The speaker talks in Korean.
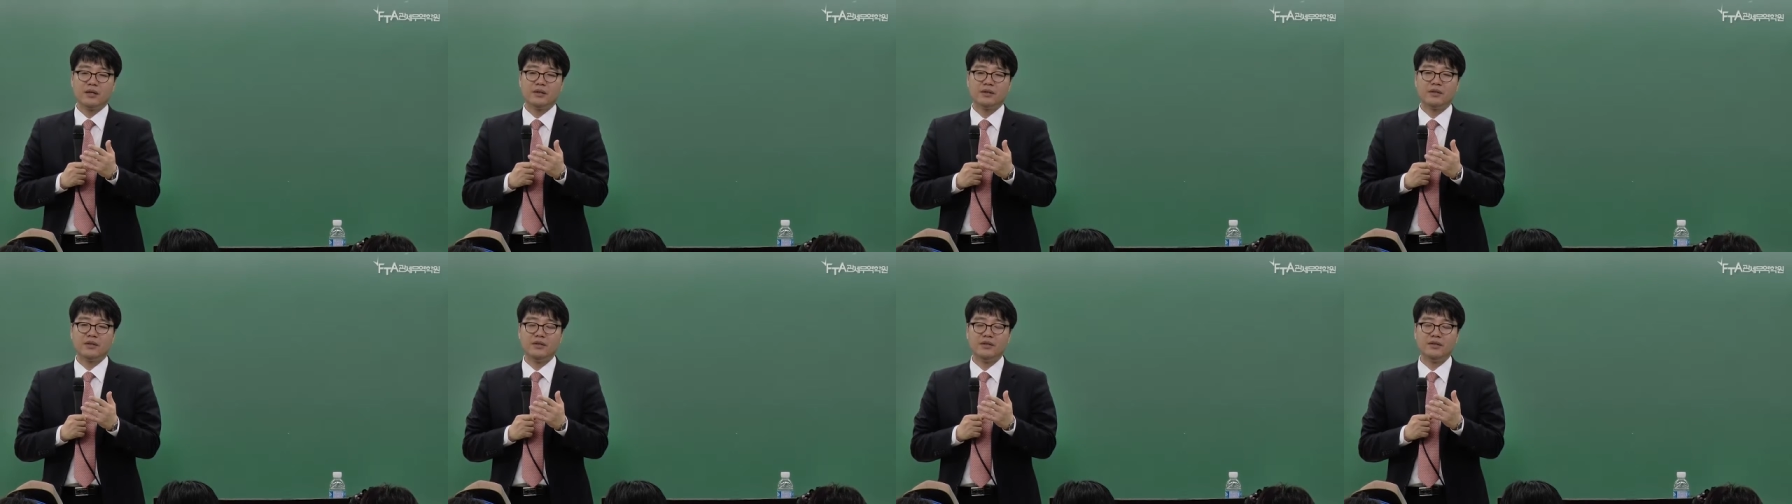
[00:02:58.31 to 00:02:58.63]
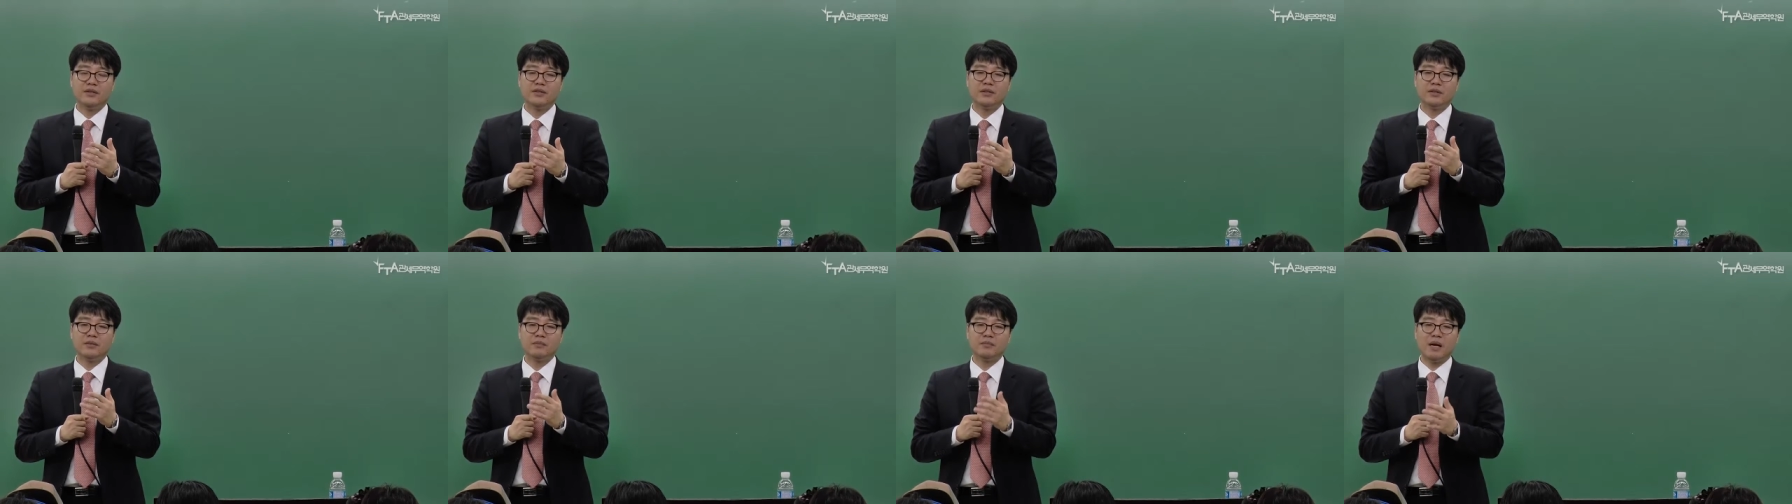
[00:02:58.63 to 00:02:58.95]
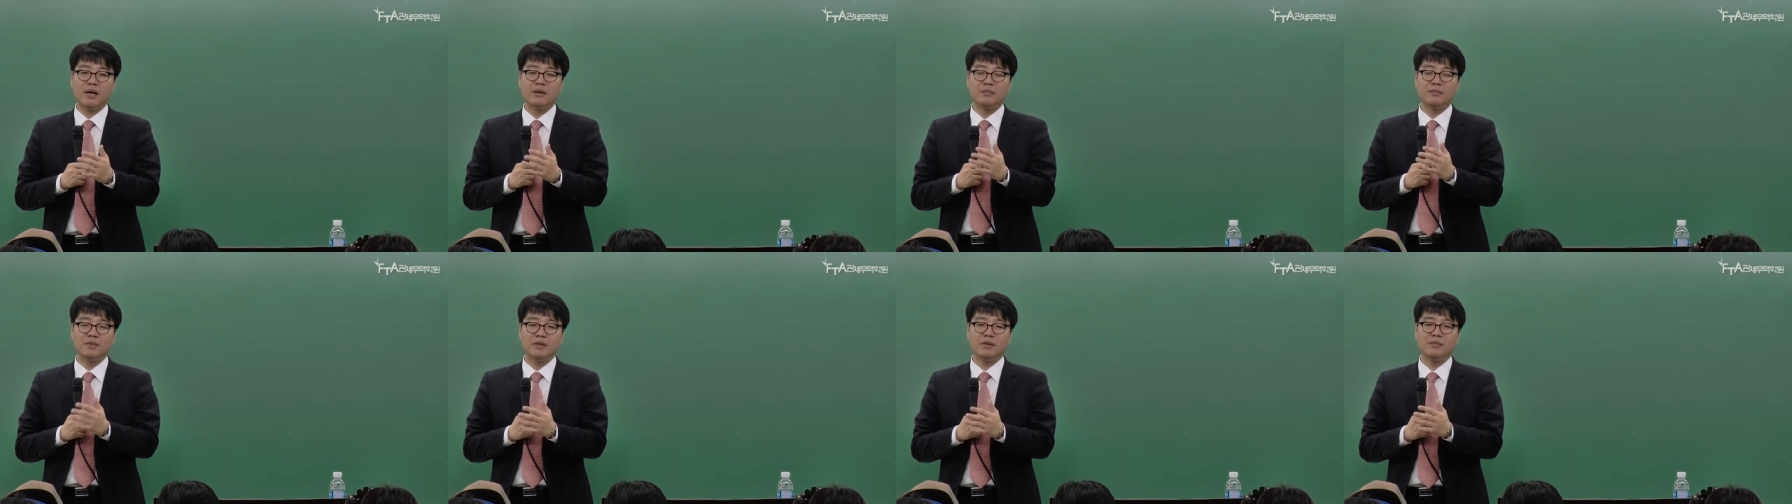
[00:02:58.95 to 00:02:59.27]
결정
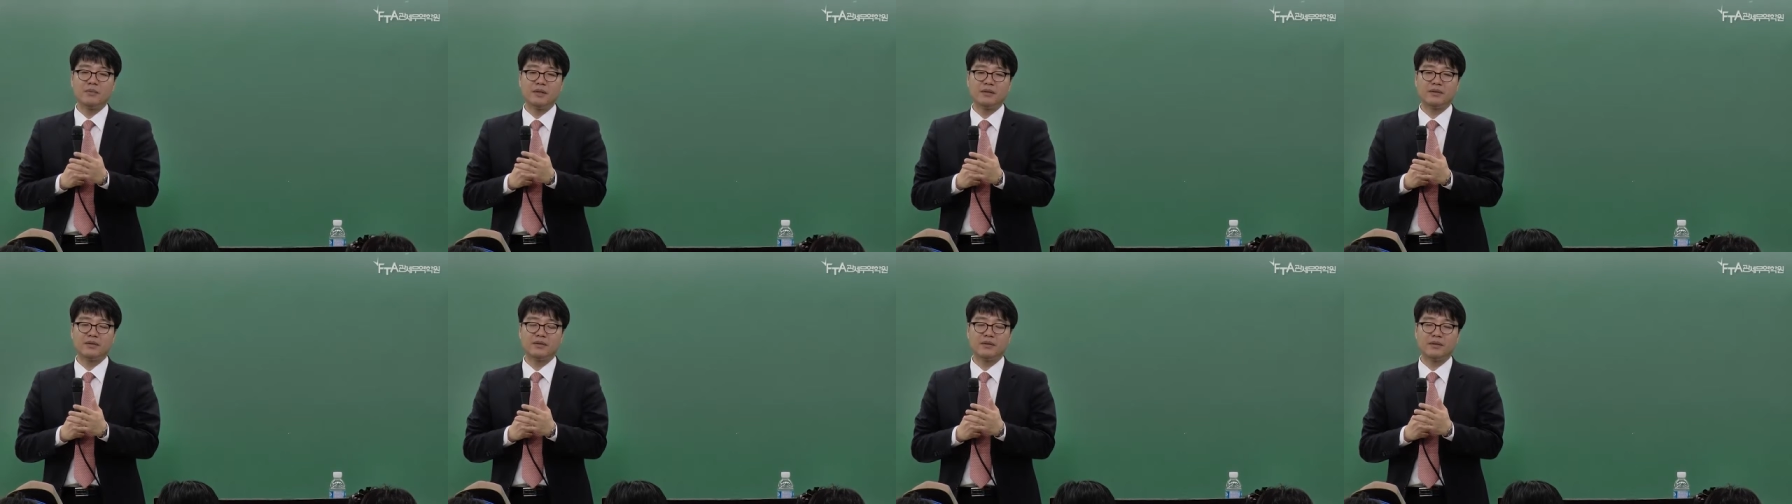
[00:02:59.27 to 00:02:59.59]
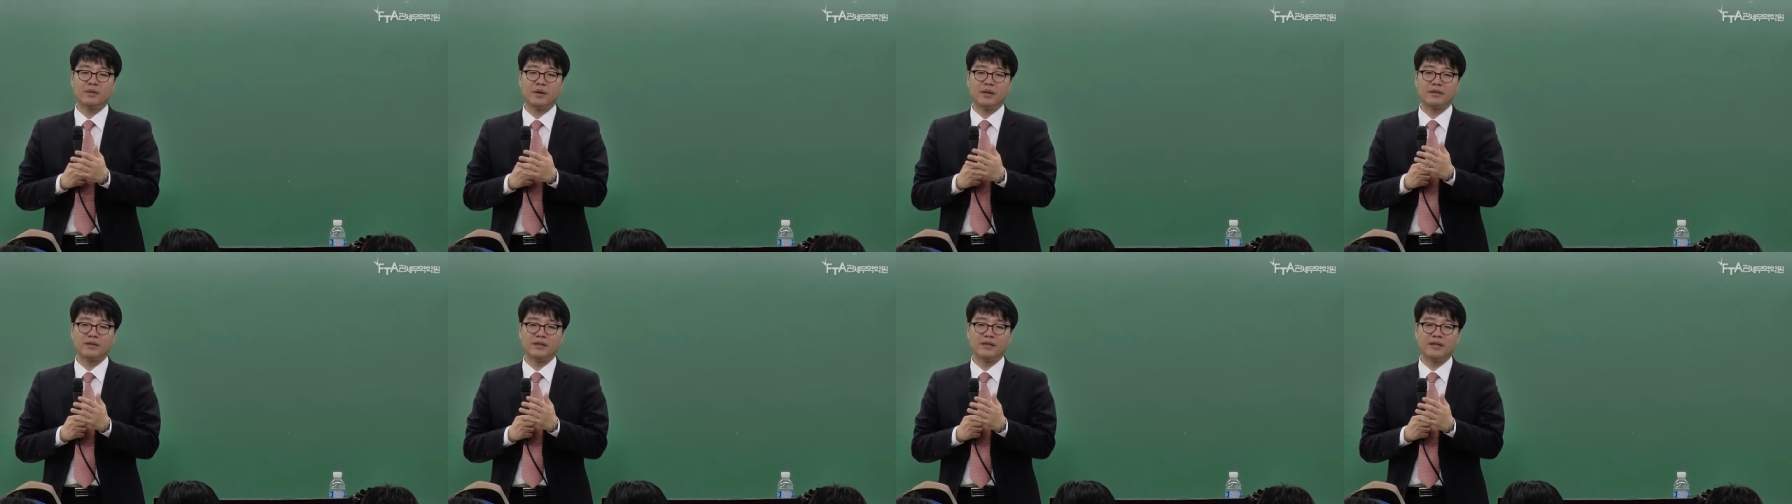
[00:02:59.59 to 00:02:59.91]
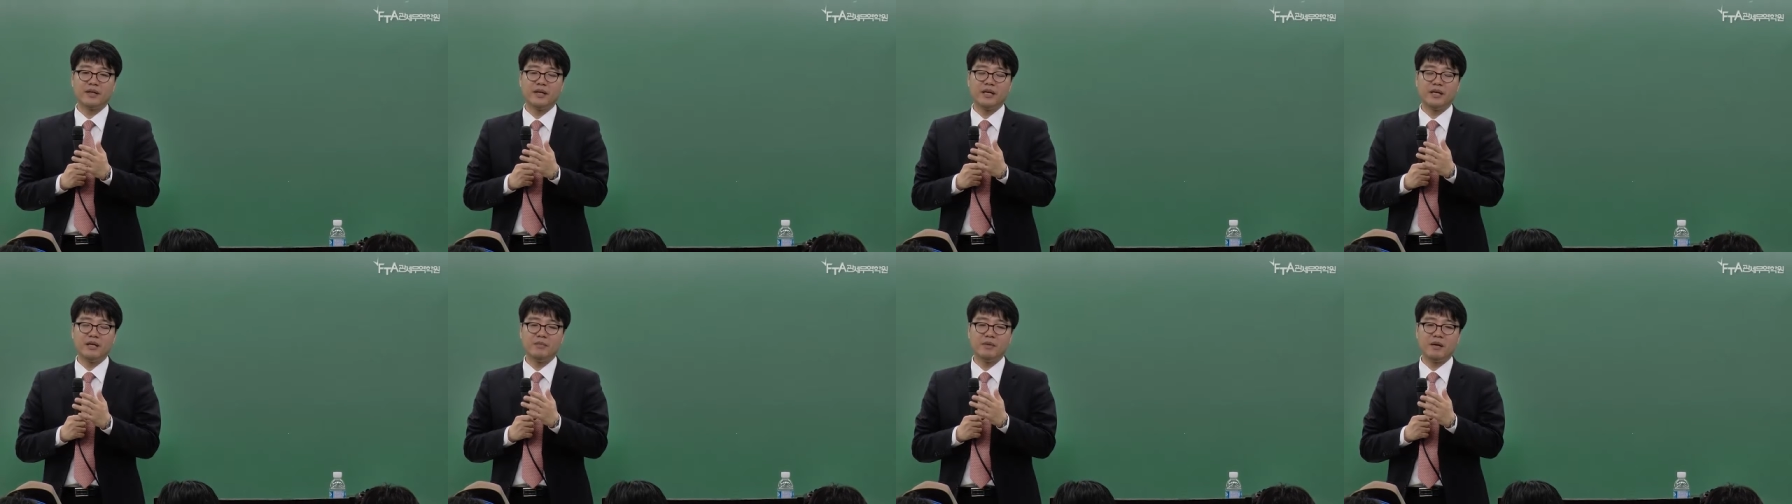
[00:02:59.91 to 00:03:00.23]
방법에서
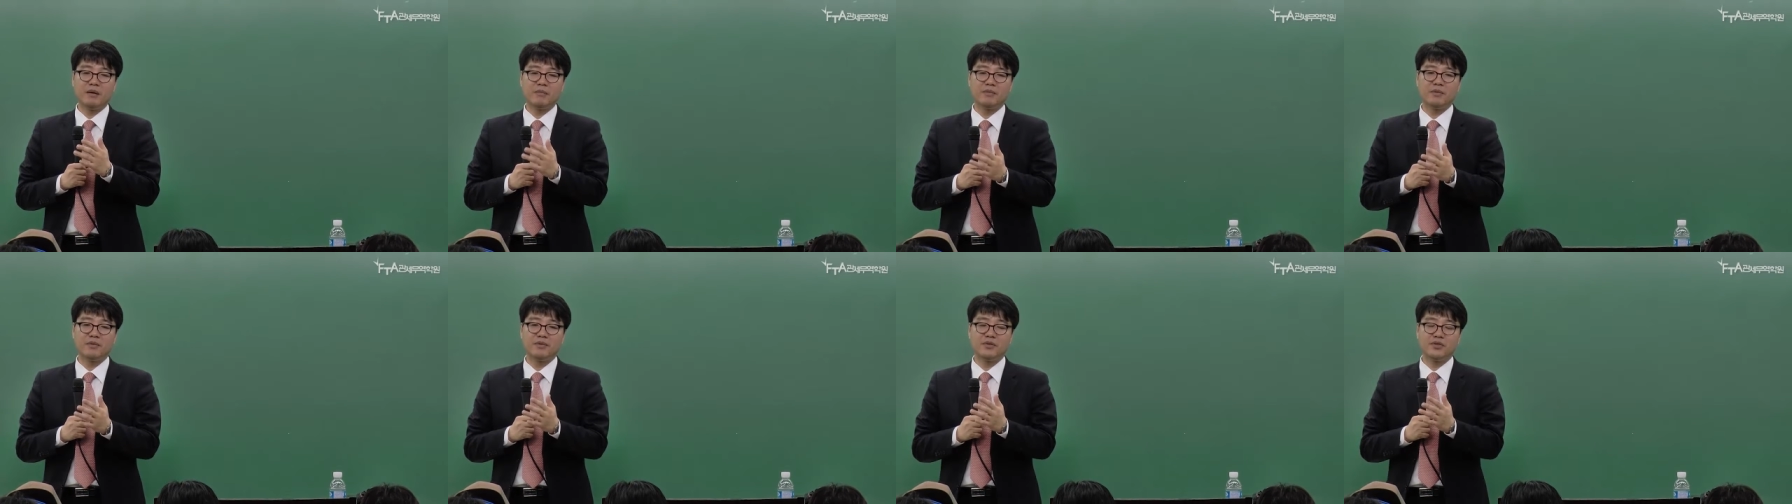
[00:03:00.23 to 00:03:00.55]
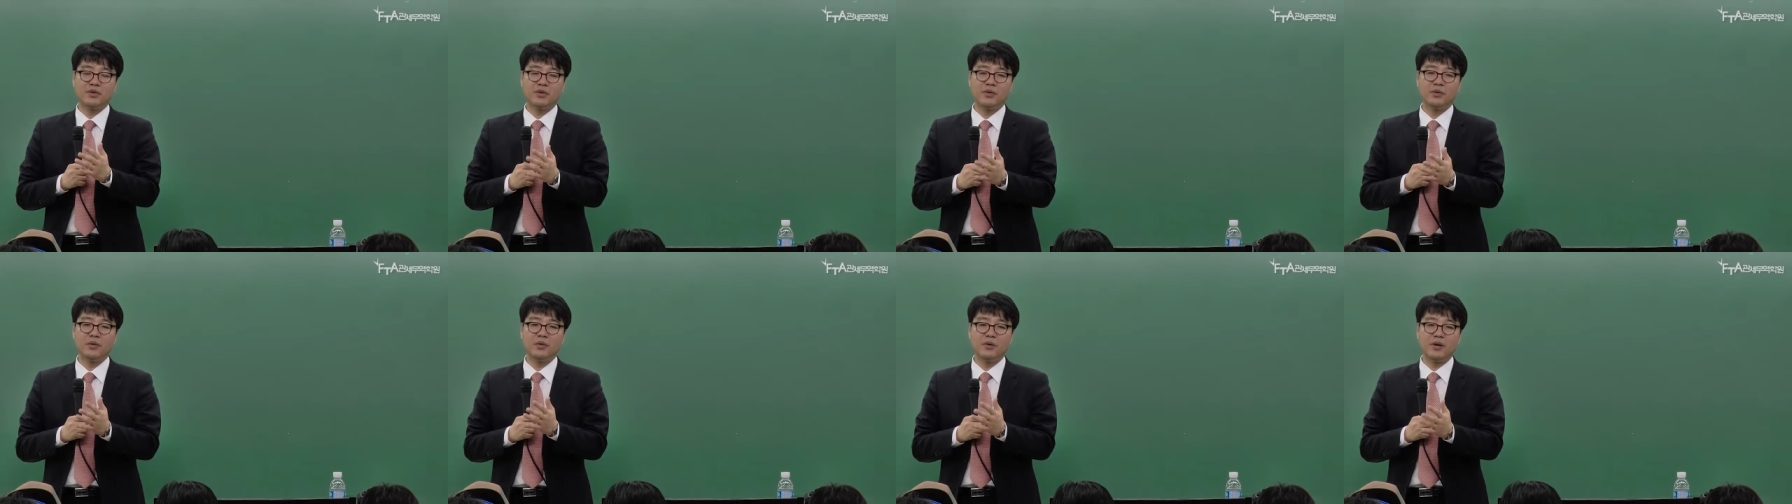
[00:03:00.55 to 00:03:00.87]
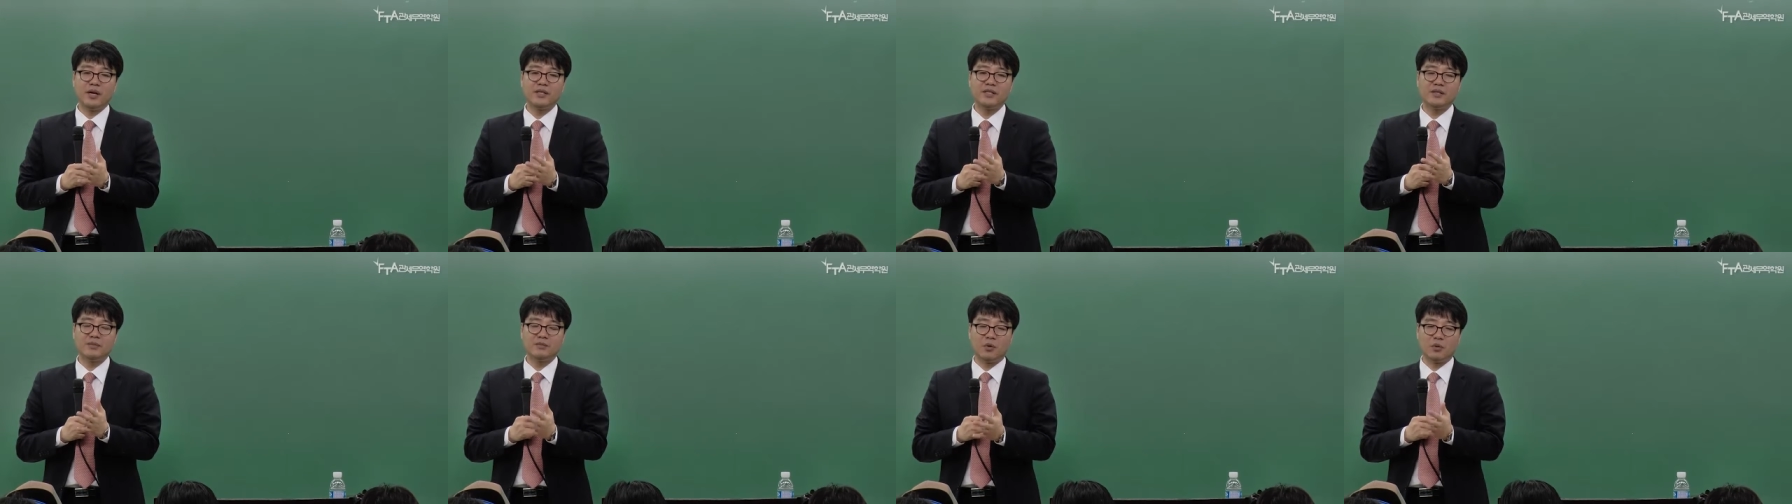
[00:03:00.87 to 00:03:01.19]
과세의 일방법을 적용하지